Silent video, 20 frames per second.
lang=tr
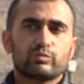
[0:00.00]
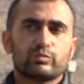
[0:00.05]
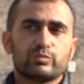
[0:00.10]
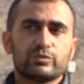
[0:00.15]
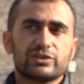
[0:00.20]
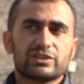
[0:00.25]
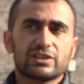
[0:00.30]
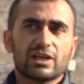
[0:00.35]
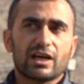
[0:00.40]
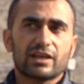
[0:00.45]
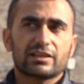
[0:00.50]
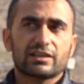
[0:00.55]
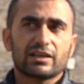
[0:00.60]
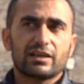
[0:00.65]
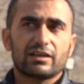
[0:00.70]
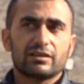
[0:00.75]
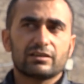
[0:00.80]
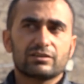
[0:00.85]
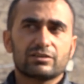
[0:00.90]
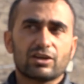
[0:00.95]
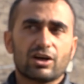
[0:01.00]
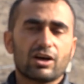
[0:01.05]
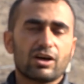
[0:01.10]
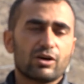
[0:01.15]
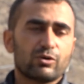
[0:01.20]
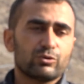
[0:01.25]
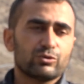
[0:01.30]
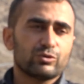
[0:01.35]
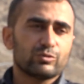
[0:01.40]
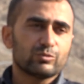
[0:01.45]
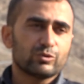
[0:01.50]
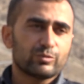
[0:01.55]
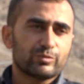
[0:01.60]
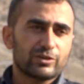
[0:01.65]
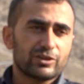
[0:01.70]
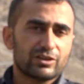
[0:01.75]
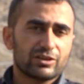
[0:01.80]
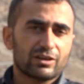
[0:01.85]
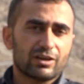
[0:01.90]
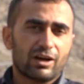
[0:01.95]
zaten dağa uyumlu
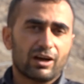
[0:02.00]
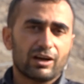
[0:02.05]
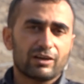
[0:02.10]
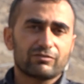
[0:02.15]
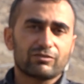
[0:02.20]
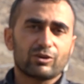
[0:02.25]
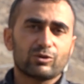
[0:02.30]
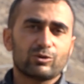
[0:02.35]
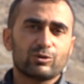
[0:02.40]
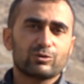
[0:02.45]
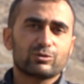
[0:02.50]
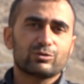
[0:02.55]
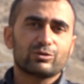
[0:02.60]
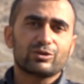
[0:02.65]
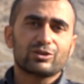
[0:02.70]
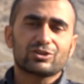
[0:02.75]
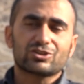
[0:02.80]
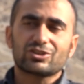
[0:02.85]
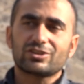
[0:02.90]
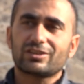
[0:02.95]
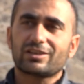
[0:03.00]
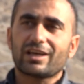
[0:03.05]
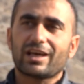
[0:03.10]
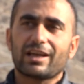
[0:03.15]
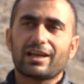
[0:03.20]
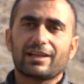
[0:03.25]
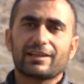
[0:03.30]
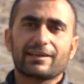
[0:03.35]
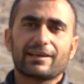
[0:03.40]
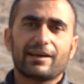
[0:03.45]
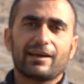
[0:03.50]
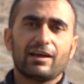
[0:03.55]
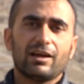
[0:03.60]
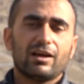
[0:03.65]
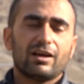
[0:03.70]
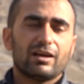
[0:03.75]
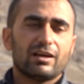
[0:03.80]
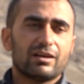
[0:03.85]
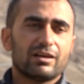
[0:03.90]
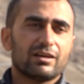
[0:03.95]
bir hayvan olduğu için genelde e,
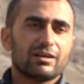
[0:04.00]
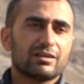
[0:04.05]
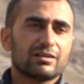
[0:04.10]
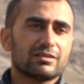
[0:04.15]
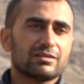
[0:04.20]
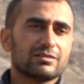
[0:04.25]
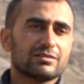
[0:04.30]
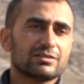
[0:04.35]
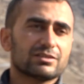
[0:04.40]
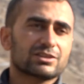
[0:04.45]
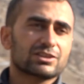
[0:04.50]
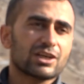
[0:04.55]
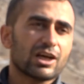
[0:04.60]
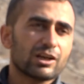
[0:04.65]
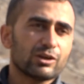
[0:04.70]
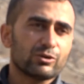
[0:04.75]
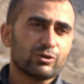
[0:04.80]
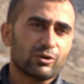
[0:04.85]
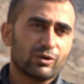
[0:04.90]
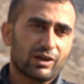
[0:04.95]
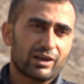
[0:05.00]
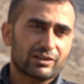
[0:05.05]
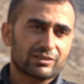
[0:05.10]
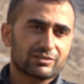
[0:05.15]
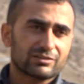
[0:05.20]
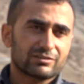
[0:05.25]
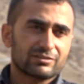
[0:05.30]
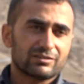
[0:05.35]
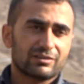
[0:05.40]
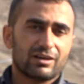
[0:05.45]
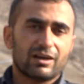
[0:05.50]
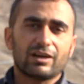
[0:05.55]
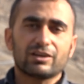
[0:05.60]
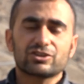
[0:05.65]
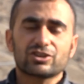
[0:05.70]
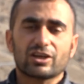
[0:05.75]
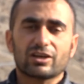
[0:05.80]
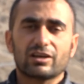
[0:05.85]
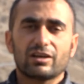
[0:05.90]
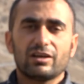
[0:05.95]
salıyorlar.
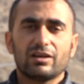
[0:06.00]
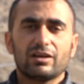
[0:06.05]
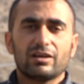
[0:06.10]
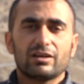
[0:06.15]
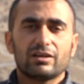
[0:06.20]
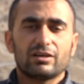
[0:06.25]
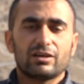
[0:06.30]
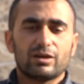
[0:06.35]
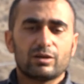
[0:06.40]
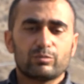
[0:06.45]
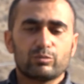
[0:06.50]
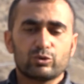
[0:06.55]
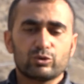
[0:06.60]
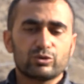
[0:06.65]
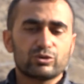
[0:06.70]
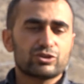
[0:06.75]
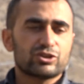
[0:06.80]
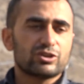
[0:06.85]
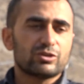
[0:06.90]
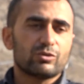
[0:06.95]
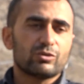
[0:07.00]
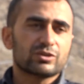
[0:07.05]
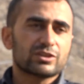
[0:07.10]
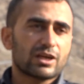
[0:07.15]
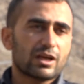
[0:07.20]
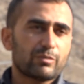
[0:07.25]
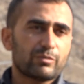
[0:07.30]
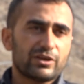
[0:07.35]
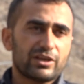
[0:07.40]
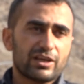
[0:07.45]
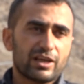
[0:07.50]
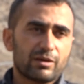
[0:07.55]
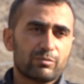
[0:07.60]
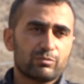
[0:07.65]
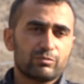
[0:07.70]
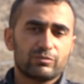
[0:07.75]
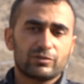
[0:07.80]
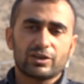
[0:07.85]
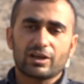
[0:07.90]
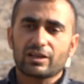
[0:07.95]
Ancak e, bunun için özel bir
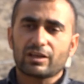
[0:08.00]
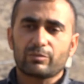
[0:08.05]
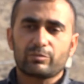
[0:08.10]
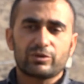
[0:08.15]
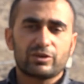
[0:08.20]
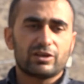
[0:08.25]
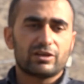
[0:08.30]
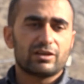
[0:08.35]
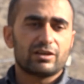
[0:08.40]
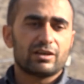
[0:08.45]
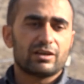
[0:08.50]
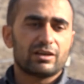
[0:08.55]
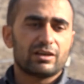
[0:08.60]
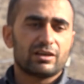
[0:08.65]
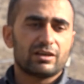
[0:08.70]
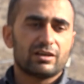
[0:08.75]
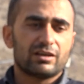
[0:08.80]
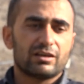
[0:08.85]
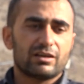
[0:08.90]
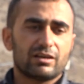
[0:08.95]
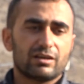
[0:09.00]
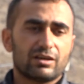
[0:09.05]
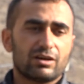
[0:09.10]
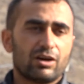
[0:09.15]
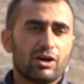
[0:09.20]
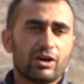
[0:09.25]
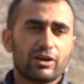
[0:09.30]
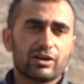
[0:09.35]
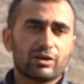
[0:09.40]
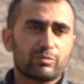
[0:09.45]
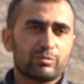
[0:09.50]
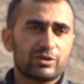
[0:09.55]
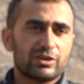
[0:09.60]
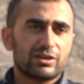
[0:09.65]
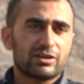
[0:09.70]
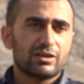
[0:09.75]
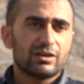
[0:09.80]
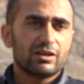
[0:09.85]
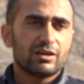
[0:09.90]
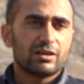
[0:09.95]
yem ya da bir e, ayrı
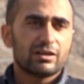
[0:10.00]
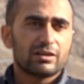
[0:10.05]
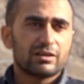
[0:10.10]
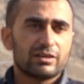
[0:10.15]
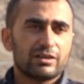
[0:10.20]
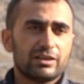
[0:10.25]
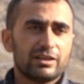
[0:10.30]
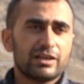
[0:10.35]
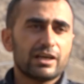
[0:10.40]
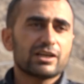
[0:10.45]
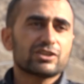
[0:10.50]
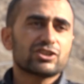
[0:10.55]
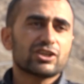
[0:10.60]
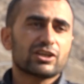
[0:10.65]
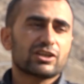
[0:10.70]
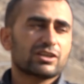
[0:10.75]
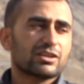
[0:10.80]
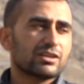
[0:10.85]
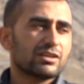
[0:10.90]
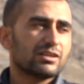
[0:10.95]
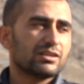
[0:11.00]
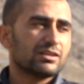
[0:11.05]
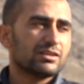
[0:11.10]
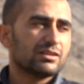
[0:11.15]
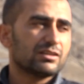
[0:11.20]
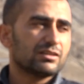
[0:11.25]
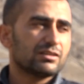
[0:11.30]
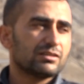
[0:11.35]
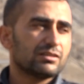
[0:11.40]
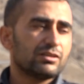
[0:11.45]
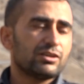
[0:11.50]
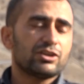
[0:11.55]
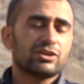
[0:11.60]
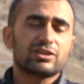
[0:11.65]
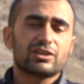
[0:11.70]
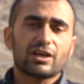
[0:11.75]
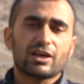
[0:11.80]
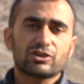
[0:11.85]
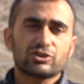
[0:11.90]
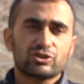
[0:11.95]
bir yiyecek e,
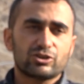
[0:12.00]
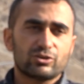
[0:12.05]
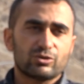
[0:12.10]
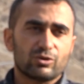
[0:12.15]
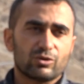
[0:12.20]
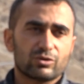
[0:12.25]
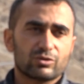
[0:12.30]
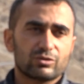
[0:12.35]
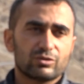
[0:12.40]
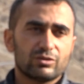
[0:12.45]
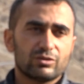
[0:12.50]
ihtiyacı yok.